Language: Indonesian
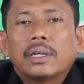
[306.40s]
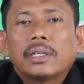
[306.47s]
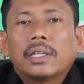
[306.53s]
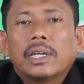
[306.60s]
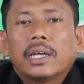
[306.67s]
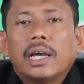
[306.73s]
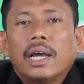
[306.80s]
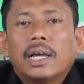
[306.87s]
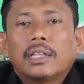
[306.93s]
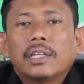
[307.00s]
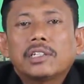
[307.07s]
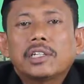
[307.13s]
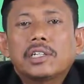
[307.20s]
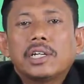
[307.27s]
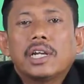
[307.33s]
Ketika
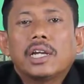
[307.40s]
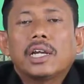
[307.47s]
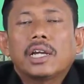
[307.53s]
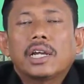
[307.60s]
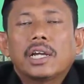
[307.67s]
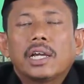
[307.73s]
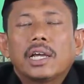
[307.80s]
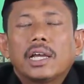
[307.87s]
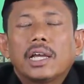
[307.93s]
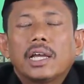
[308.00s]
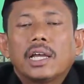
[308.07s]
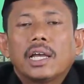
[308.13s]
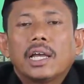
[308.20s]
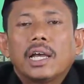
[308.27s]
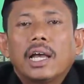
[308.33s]
hati sedih,
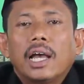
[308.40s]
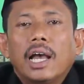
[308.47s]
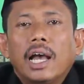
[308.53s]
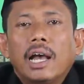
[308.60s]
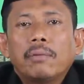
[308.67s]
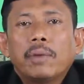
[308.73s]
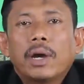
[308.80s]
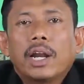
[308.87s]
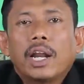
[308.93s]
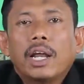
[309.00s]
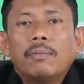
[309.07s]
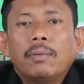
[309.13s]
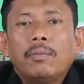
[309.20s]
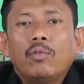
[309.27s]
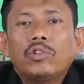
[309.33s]
amarah
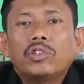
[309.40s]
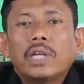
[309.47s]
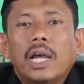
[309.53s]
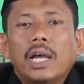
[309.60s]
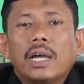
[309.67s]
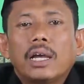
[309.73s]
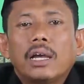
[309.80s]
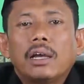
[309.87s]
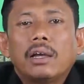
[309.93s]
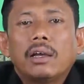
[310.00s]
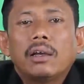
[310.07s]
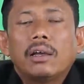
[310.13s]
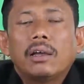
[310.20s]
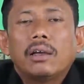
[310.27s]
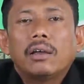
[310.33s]
memuncak,
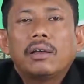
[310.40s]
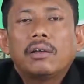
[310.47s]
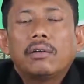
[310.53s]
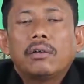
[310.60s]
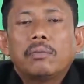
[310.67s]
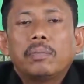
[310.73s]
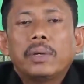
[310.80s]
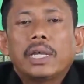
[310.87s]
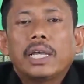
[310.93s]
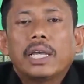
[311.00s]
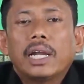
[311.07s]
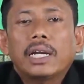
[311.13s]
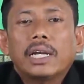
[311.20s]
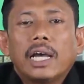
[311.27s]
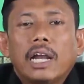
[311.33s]

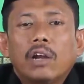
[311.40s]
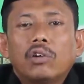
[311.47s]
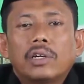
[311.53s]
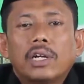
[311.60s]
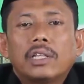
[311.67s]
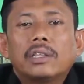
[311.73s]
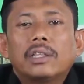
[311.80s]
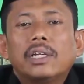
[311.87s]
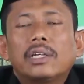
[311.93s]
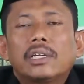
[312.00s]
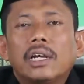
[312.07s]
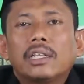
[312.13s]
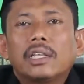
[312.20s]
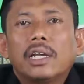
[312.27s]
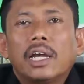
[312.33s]
pikiran kalut dan
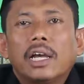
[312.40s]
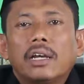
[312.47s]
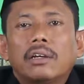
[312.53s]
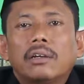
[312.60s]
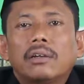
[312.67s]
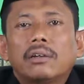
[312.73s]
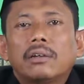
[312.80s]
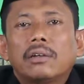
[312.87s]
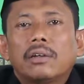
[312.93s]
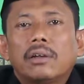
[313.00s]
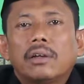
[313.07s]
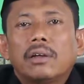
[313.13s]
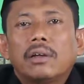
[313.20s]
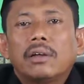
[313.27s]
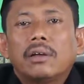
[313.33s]
tidak tenang,
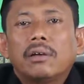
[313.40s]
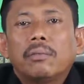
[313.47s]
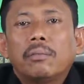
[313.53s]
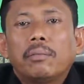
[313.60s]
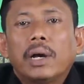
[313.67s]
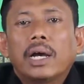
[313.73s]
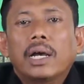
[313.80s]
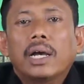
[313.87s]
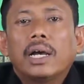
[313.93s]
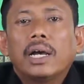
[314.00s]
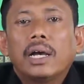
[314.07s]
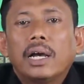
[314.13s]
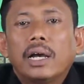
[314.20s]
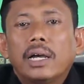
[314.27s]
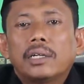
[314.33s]

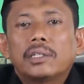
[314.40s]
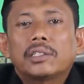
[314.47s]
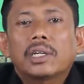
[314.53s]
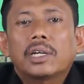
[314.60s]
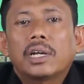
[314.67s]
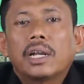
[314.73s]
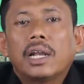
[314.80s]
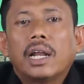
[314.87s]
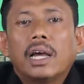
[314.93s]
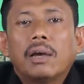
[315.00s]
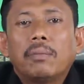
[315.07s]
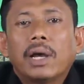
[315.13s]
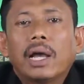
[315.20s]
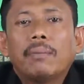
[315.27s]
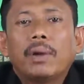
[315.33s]
maka segeralah
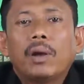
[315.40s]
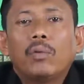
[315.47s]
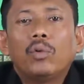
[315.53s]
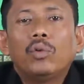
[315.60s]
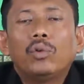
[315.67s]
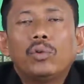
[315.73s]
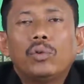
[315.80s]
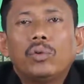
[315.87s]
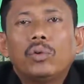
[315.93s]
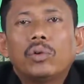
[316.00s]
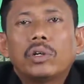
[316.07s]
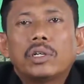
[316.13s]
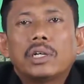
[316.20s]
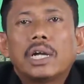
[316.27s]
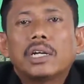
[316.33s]
mengambil wundu
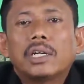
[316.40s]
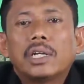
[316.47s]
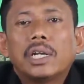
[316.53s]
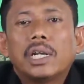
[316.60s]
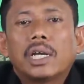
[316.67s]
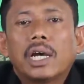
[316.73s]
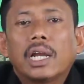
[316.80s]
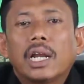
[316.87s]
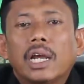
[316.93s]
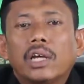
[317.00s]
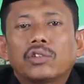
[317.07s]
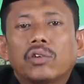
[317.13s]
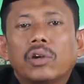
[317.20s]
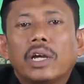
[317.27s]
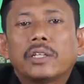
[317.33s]
dan
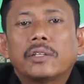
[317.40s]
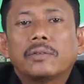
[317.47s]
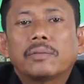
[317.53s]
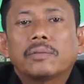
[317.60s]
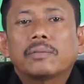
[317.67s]
dirikanlah sholat.